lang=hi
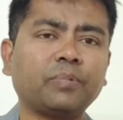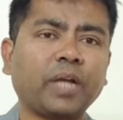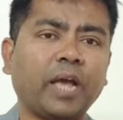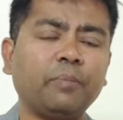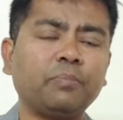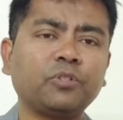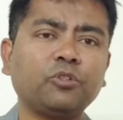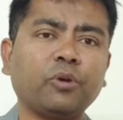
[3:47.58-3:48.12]

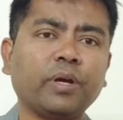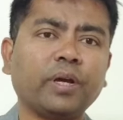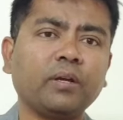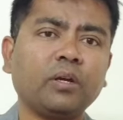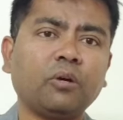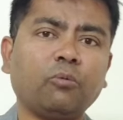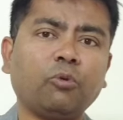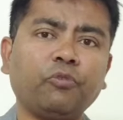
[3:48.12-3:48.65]
टाइम्स जो है
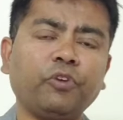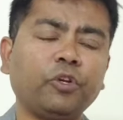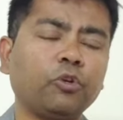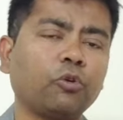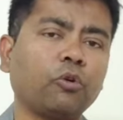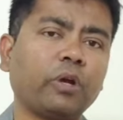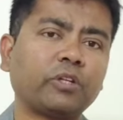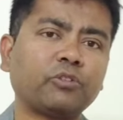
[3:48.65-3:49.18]
वो
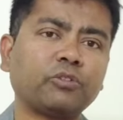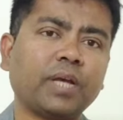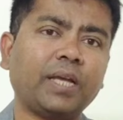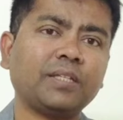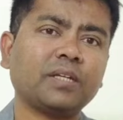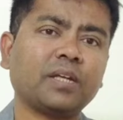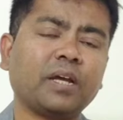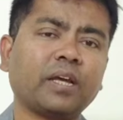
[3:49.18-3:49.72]
वीटो को
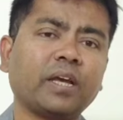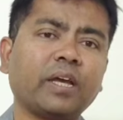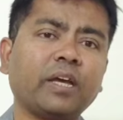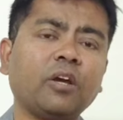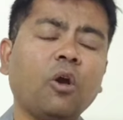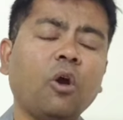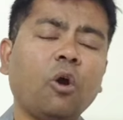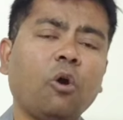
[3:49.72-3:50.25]
एक्सरसाइज करा गया
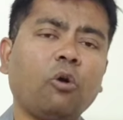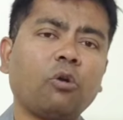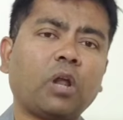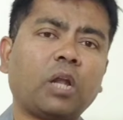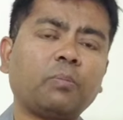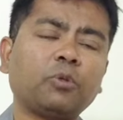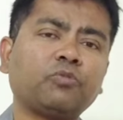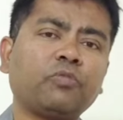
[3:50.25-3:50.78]
है और
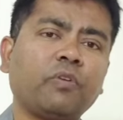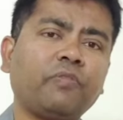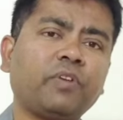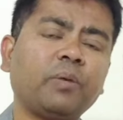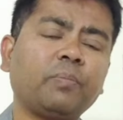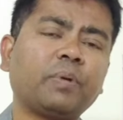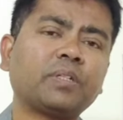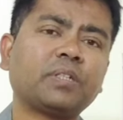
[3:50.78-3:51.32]
ऑलमोस्ट
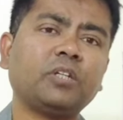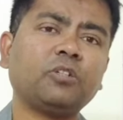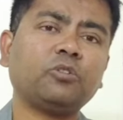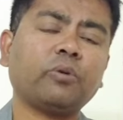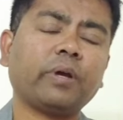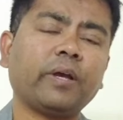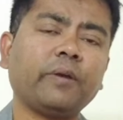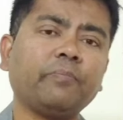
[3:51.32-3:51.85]
फिफ्टी परसेंट
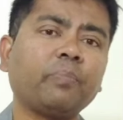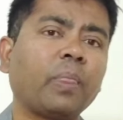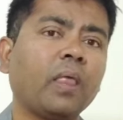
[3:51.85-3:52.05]
जो है